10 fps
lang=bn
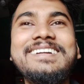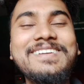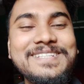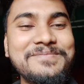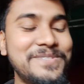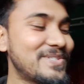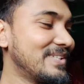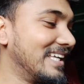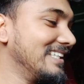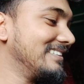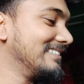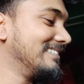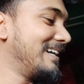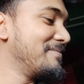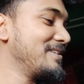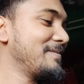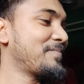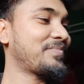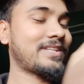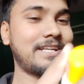তো এটাই যে মোট কথা তো আমি
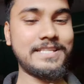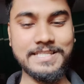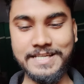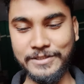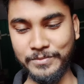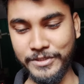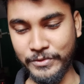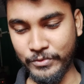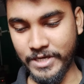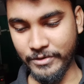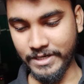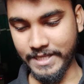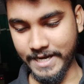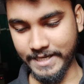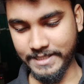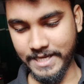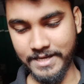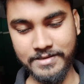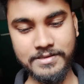আচ্ছা ঠিক আছে তোমরা একটু খুলে টুলে দেয় নাকি তা